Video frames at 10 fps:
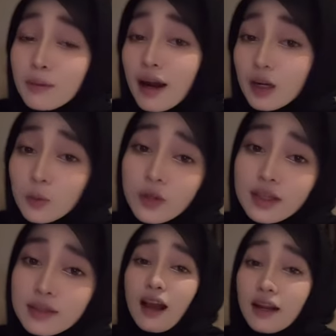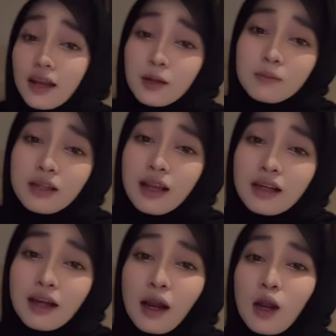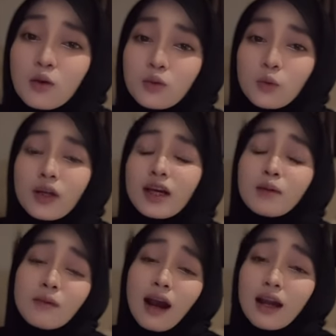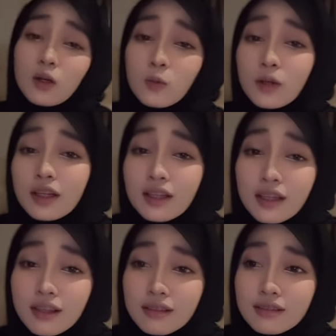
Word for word: Baalwi. Ada yang bilang kalau keluarga Baalwi ini